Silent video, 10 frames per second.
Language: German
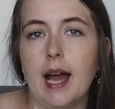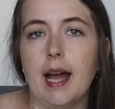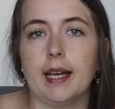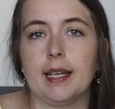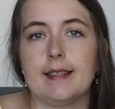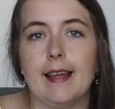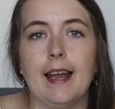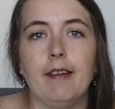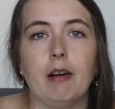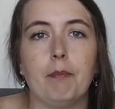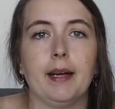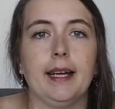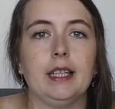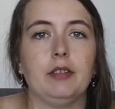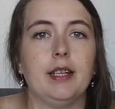ja ihre Zeit
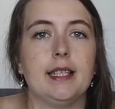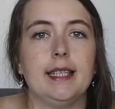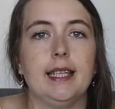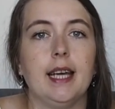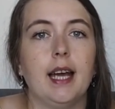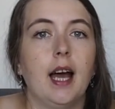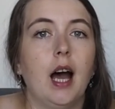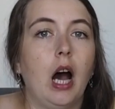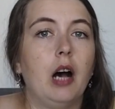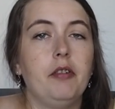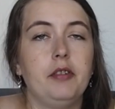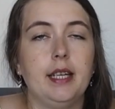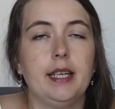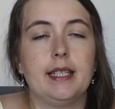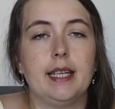verbringt, wie sie
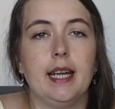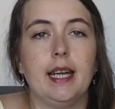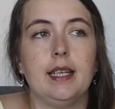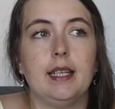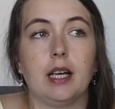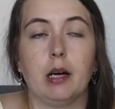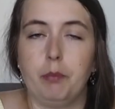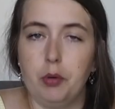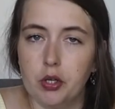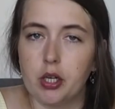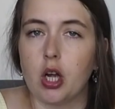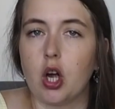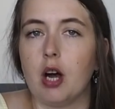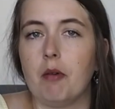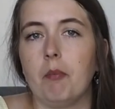auf die Ideen ihrer Bücher
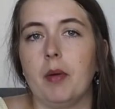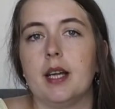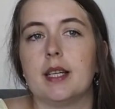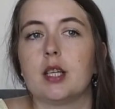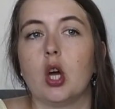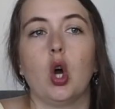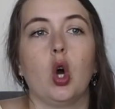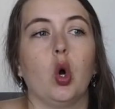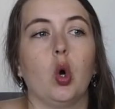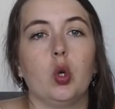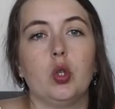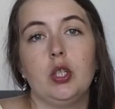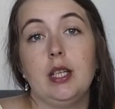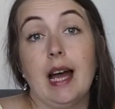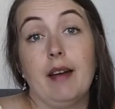gekommen ist
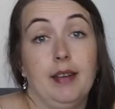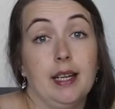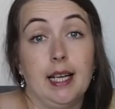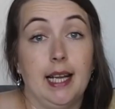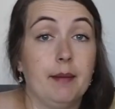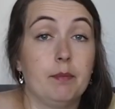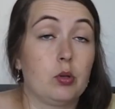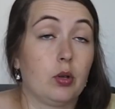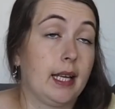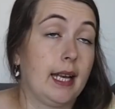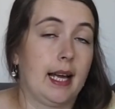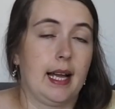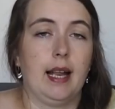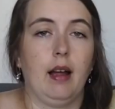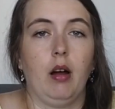und ja, wie ihr Leben so
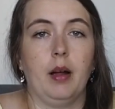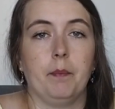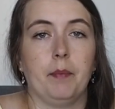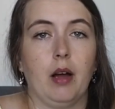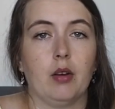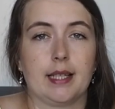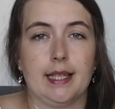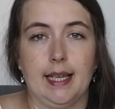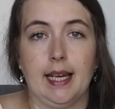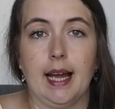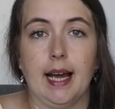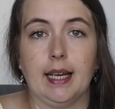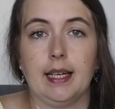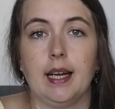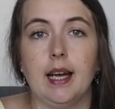generell äh,
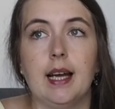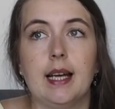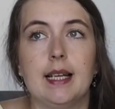ausgesehen hat.